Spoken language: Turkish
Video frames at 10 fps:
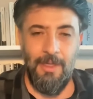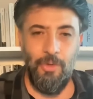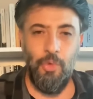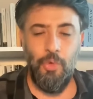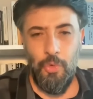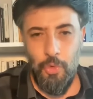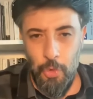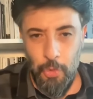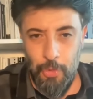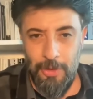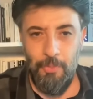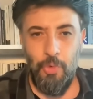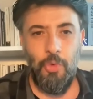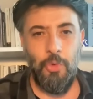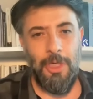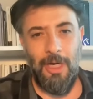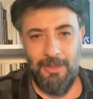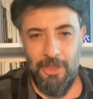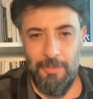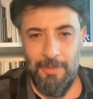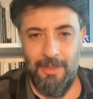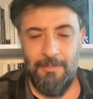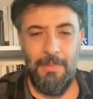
günün sonunda bütün tartışmaların